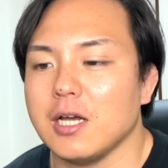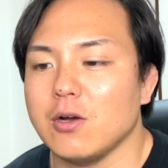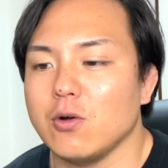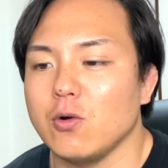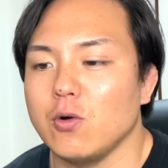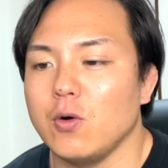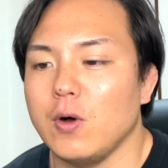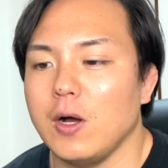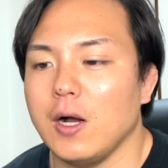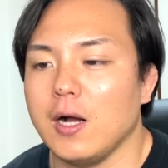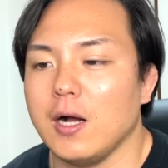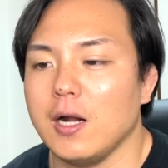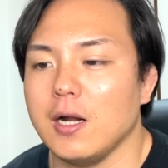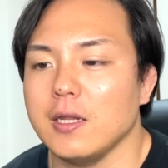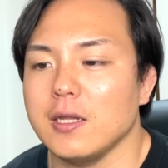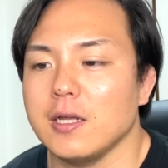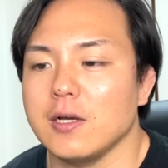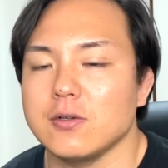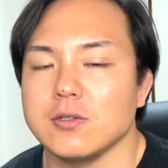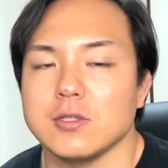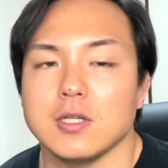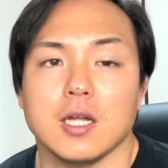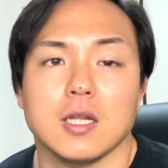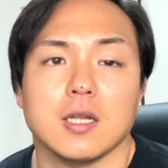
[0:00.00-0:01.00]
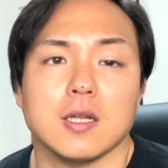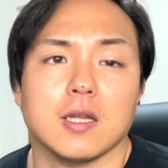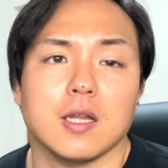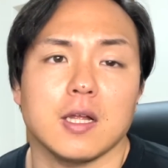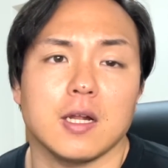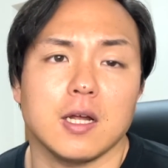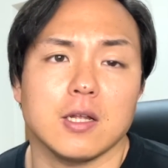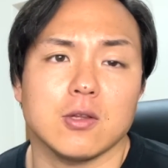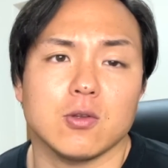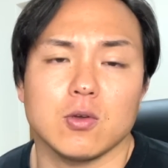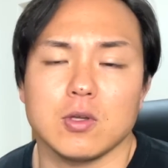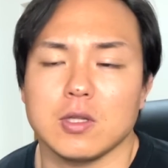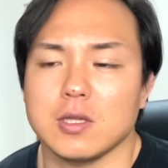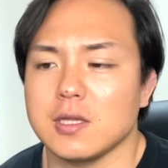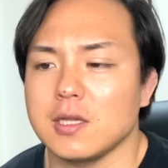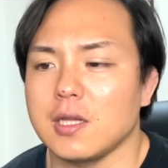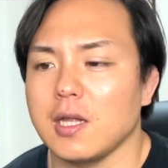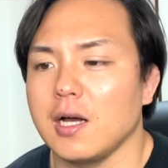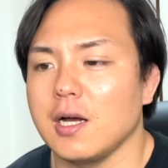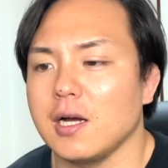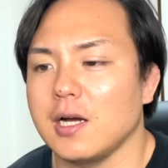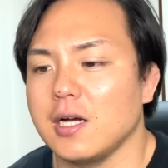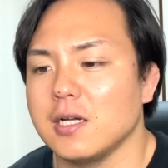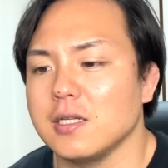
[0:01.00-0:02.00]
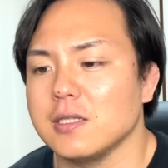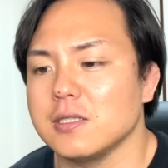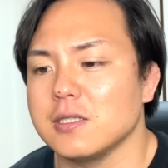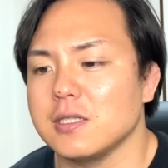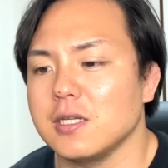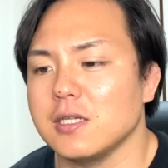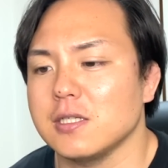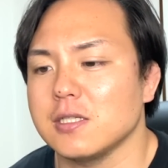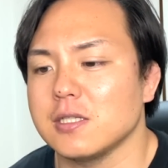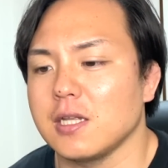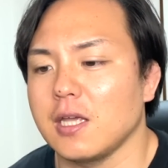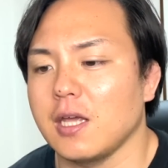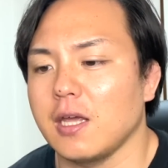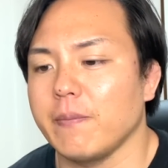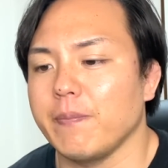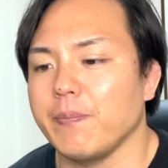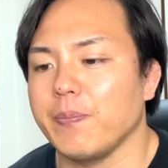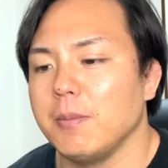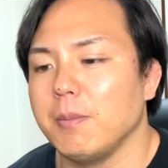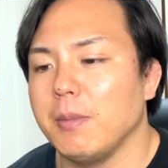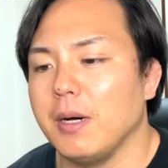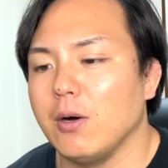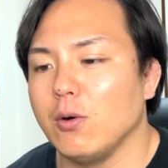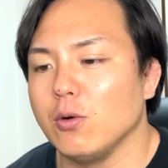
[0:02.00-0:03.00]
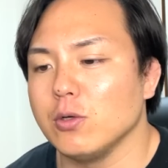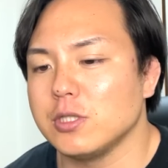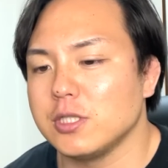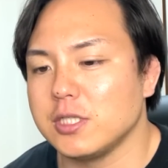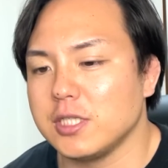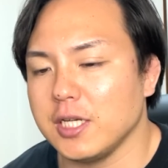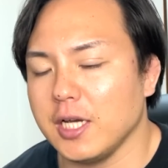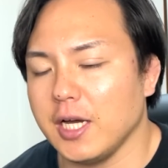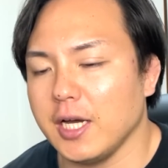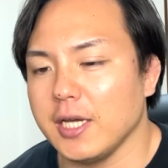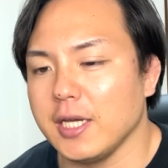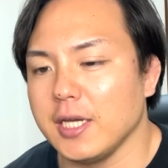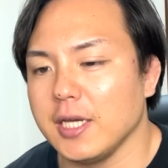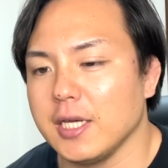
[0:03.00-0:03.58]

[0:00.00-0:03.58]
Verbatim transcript: 全く分からなくなったなといった感じですねまあ落合